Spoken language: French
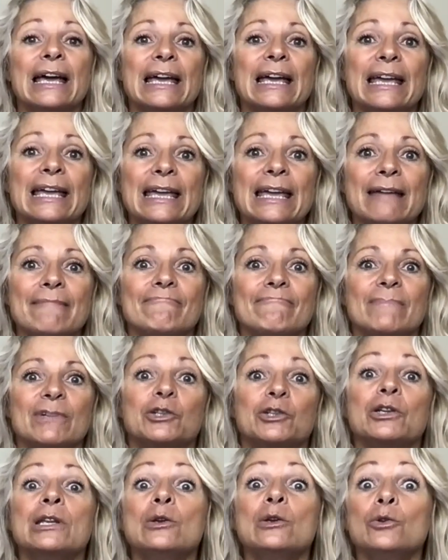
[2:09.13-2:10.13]
Et
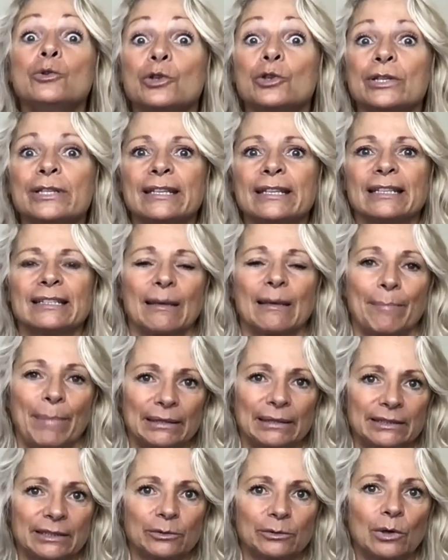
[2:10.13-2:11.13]
je n'ai eu de cesse à
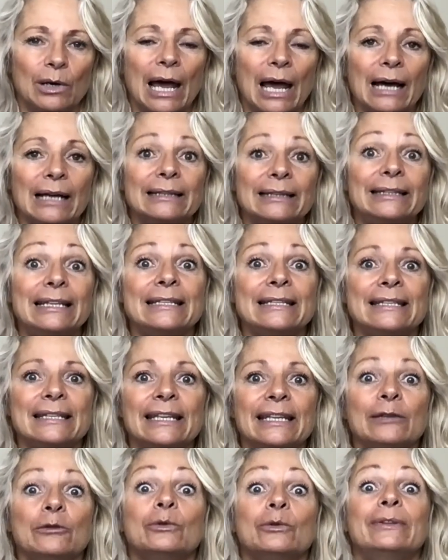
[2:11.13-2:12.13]
partir de là
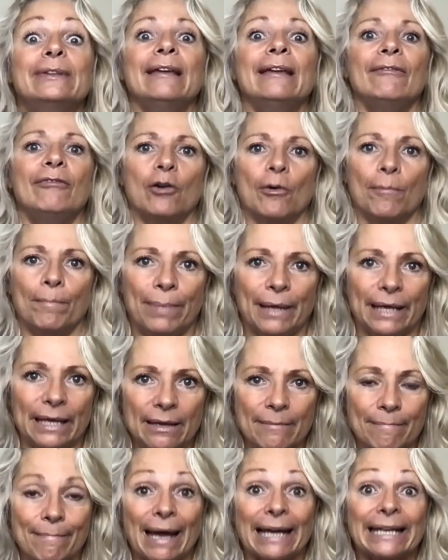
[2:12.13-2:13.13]
d'essayer de
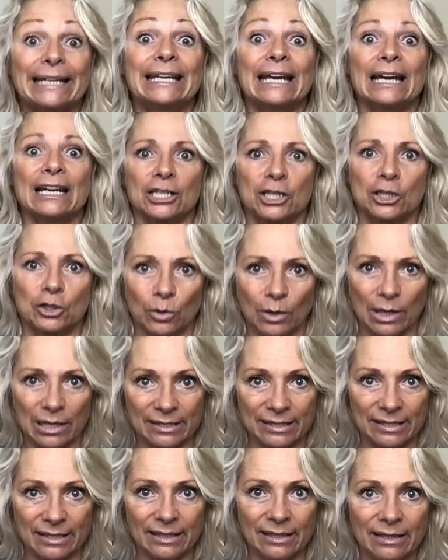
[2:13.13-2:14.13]
développer ma cage
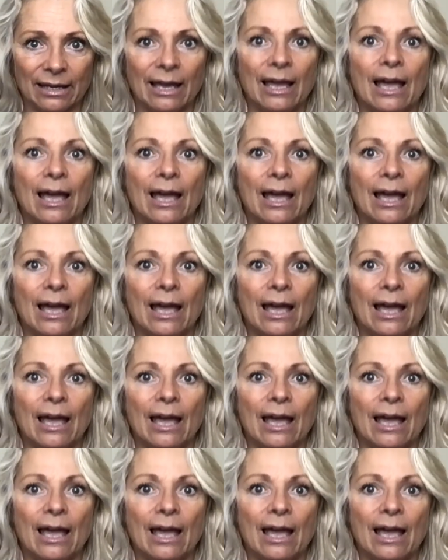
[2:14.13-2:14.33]
thoracique